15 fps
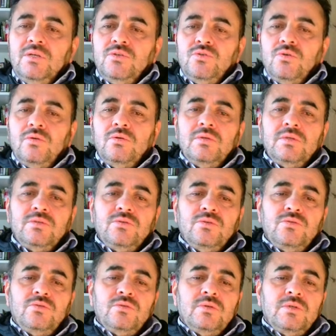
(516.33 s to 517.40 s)
Çoluğuna,
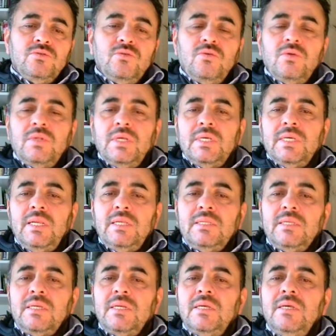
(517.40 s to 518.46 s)
çocuğuna, sonradan
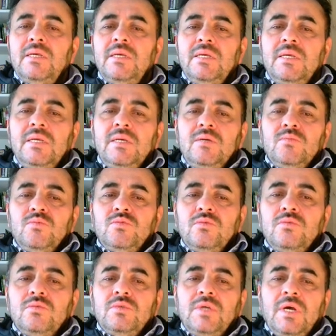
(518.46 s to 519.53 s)
gelenlere.
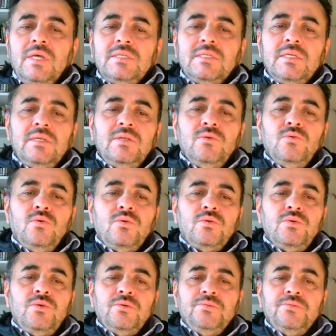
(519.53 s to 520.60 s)
Bunu tazeliğini koruyor.